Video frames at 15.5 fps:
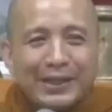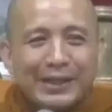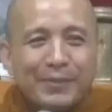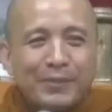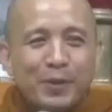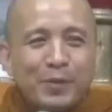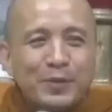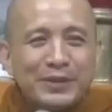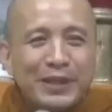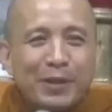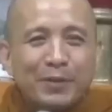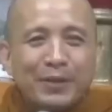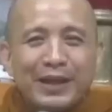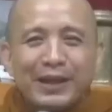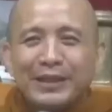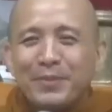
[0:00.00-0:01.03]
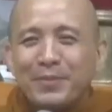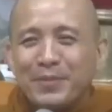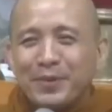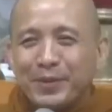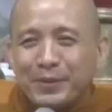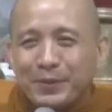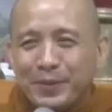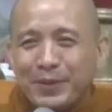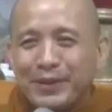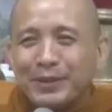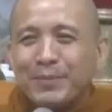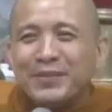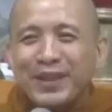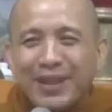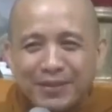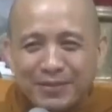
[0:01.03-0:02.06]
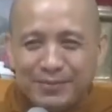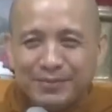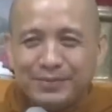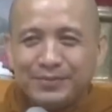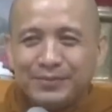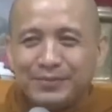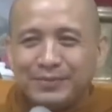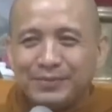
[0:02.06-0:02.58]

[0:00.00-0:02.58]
mà cái tâm u sầu là cái tâm gọi là tâm sân